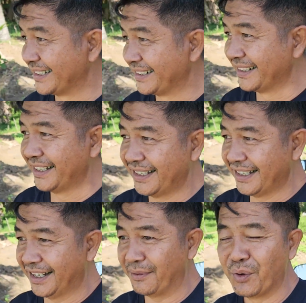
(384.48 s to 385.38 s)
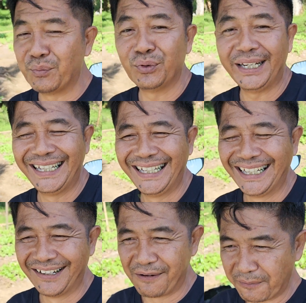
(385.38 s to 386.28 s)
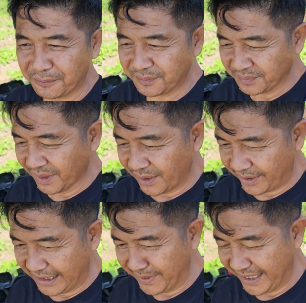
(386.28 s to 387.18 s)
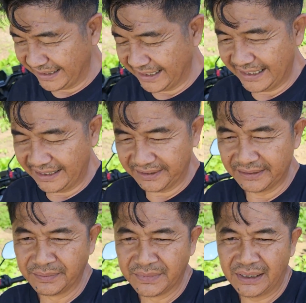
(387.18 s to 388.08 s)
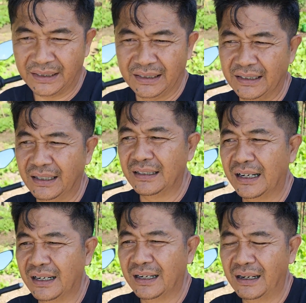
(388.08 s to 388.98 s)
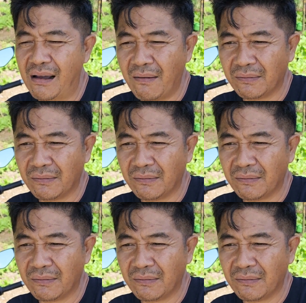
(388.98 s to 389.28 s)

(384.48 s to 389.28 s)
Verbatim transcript: dan nggak mau pulih oke demikian tadi sekedar eh,